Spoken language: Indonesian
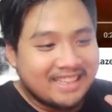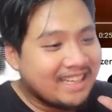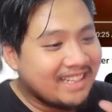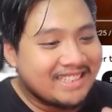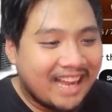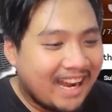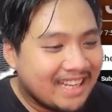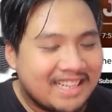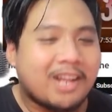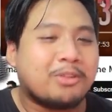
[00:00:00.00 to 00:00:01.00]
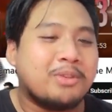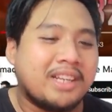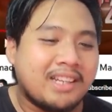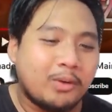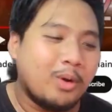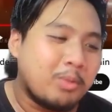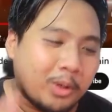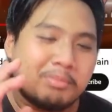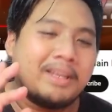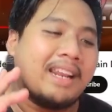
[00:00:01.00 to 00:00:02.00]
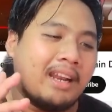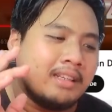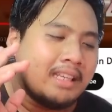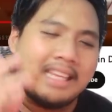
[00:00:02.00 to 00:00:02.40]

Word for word: ini sangat-sangat unik dan gue berkepikiran